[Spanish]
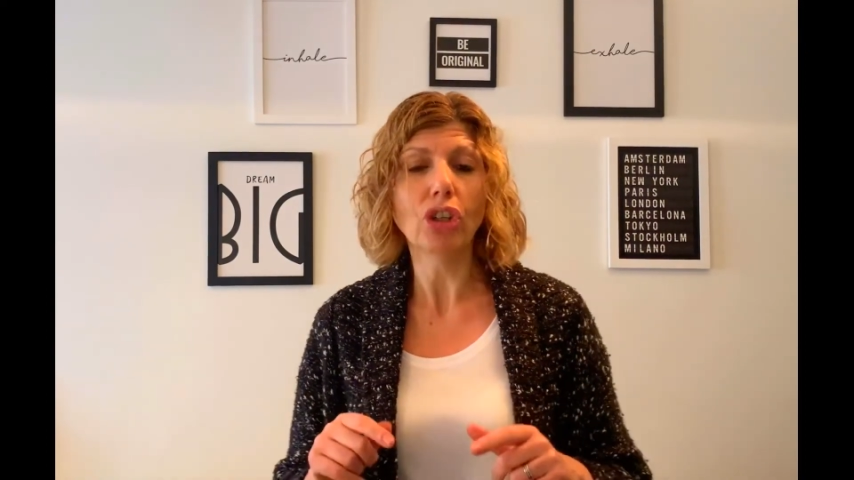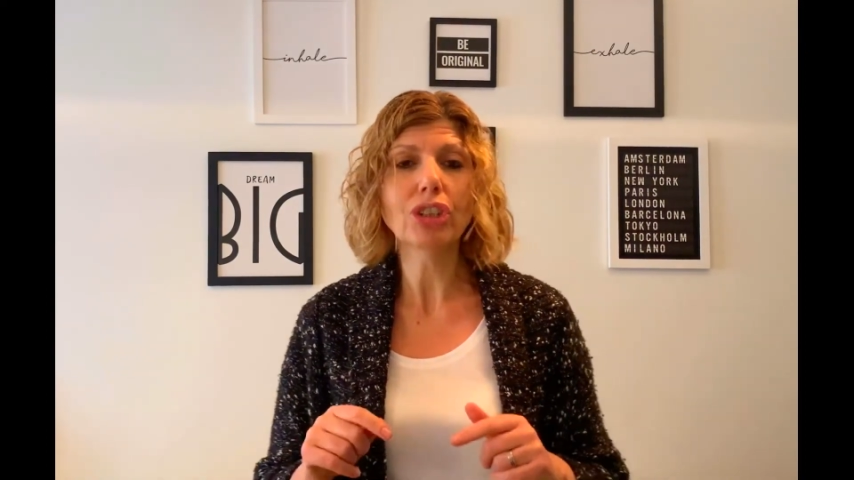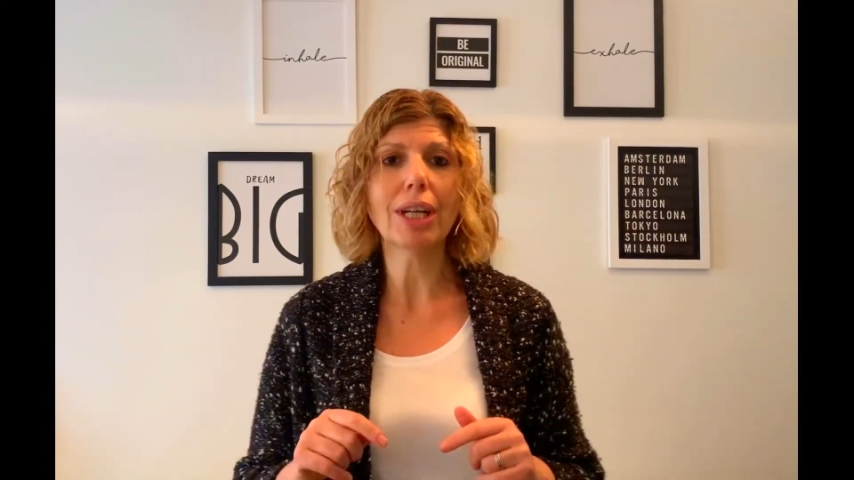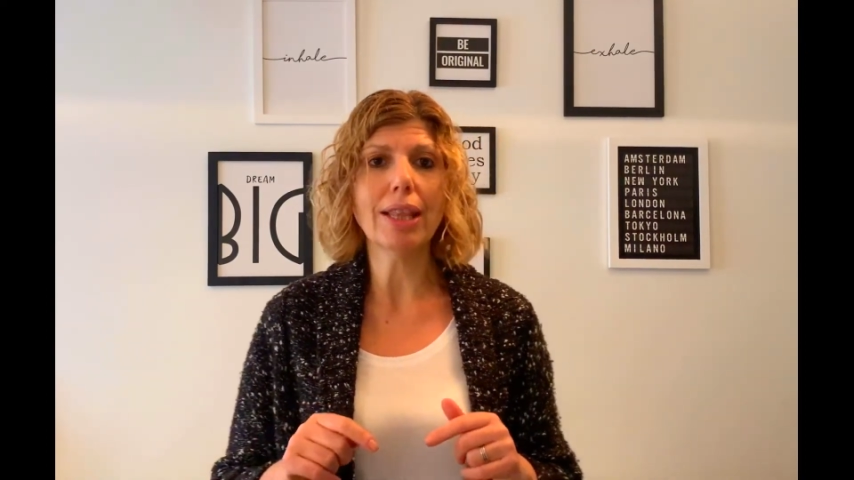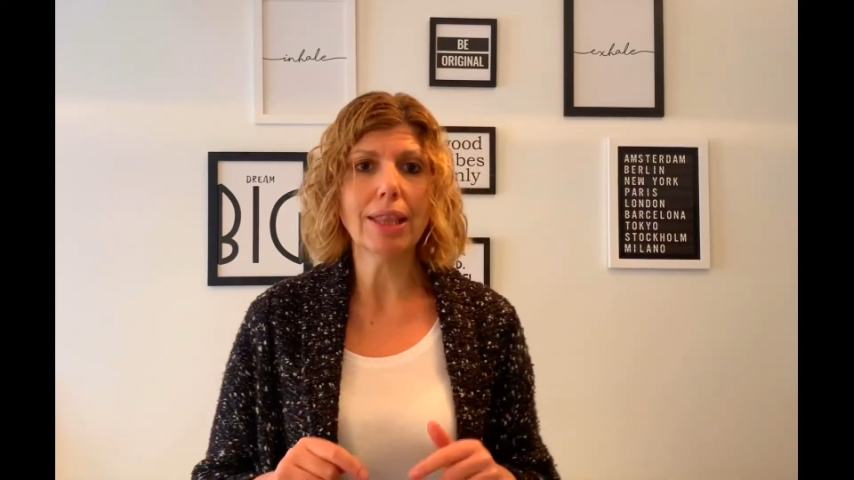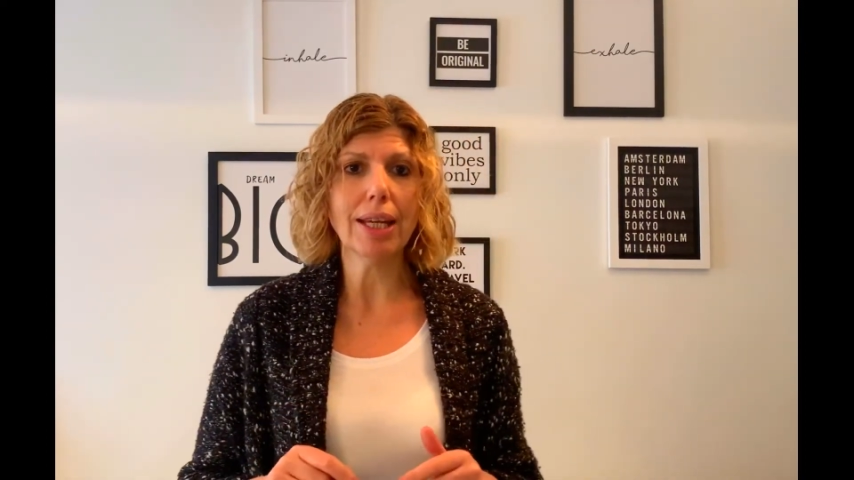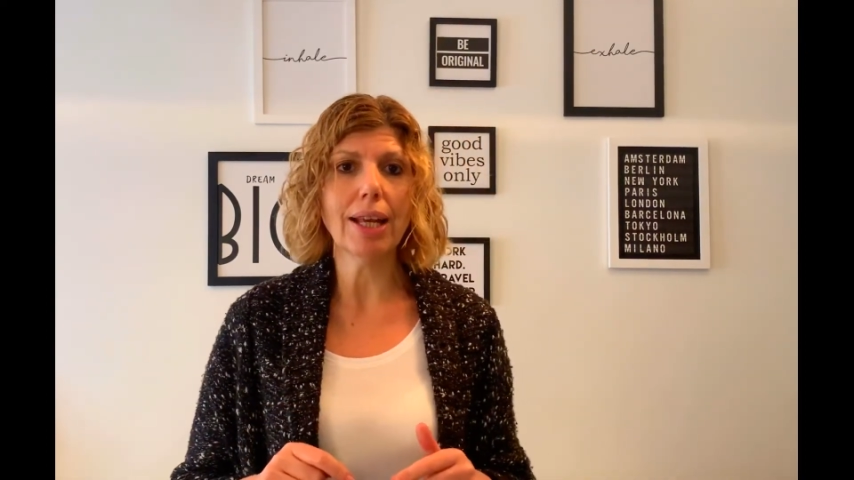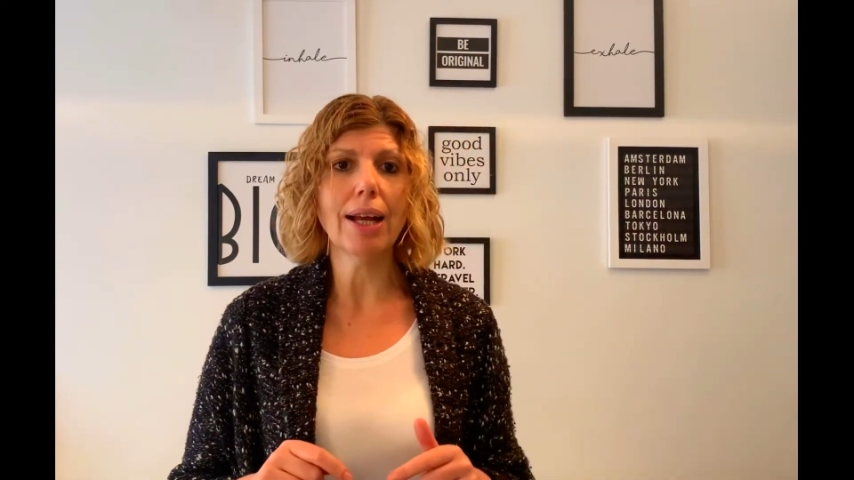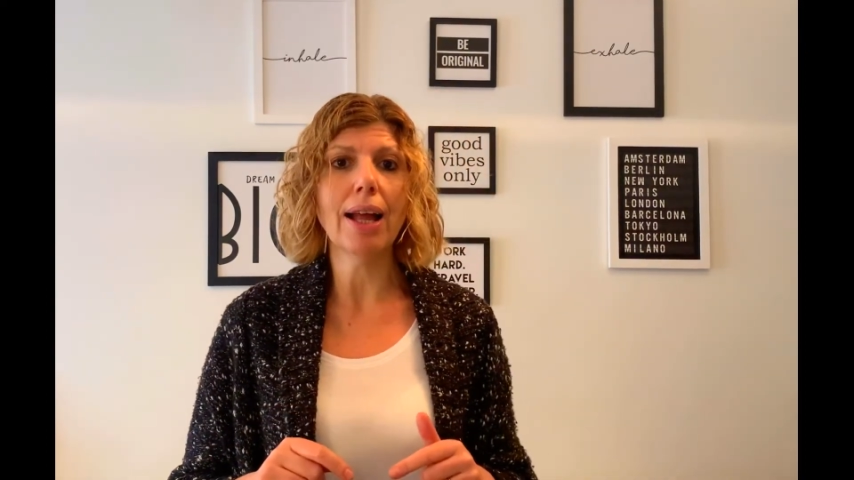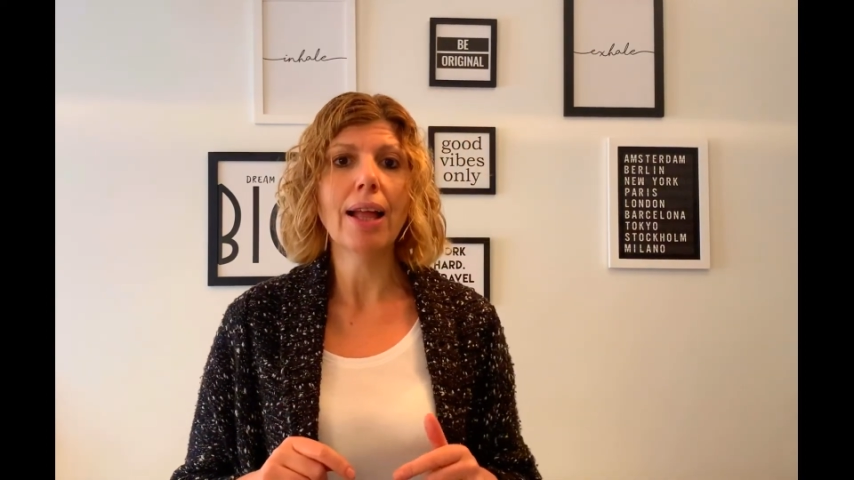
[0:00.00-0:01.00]
otra
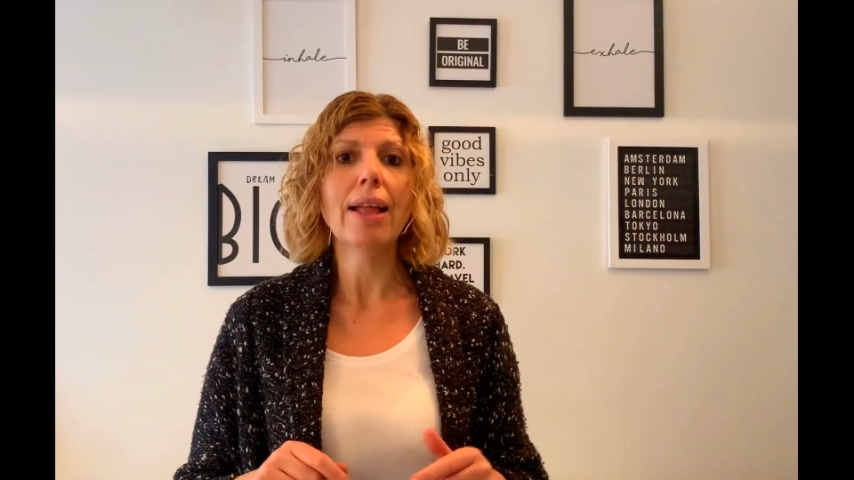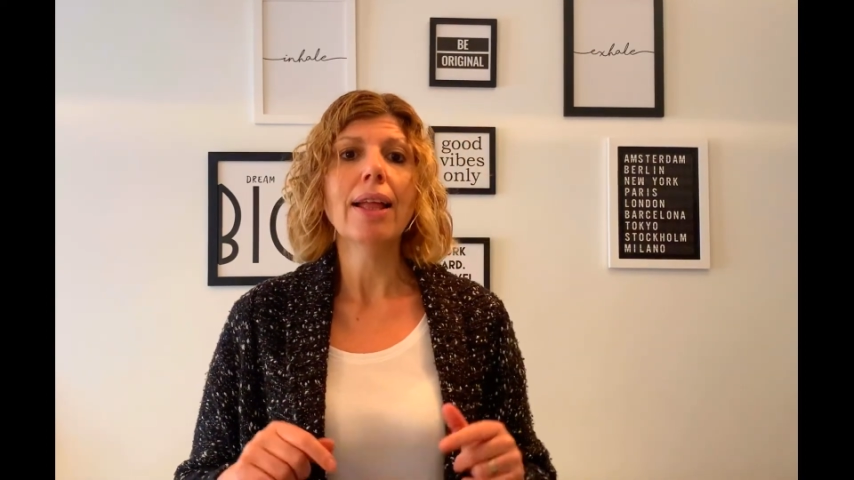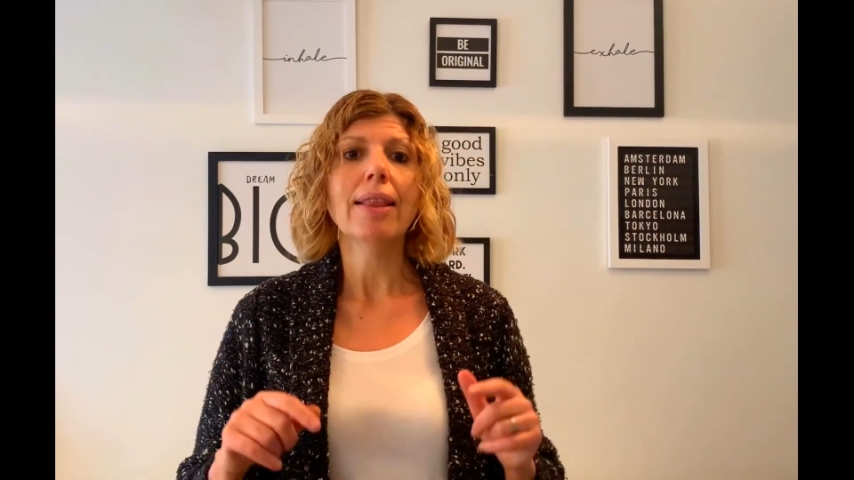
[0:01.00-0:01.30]
entrega